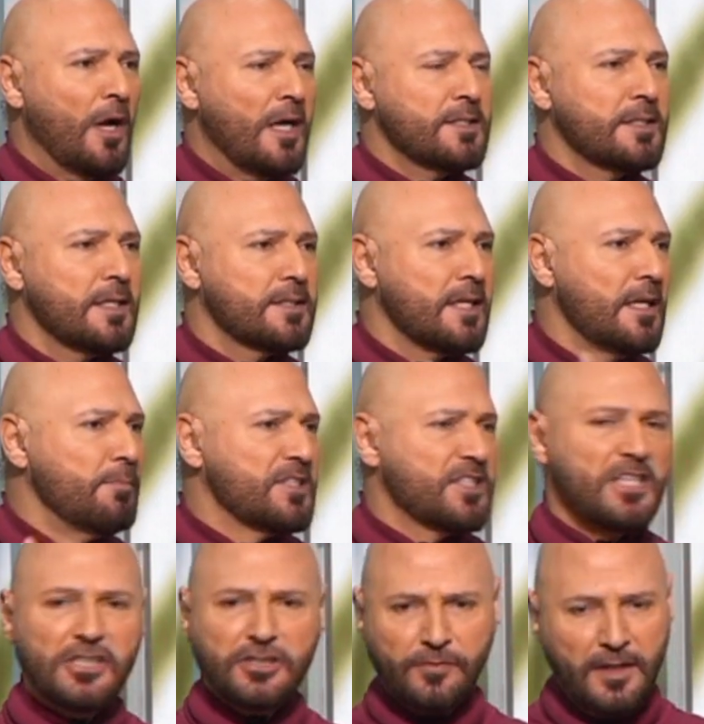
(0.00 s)
المؤسسة
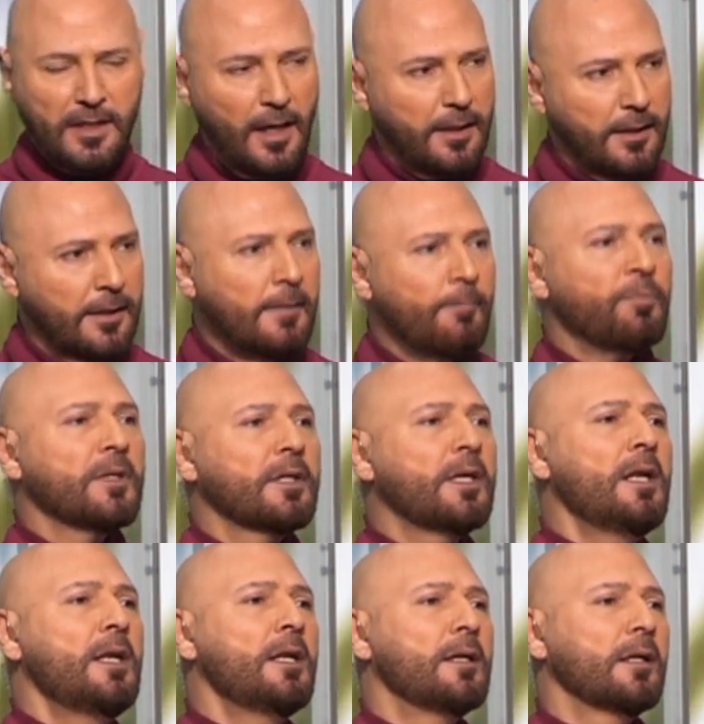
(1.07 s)
المستشفى يعني
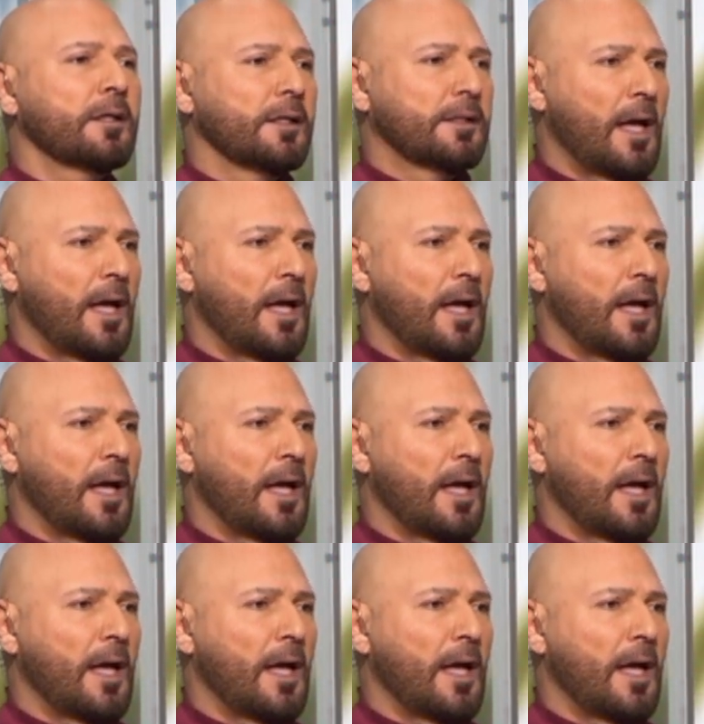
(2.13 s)
كل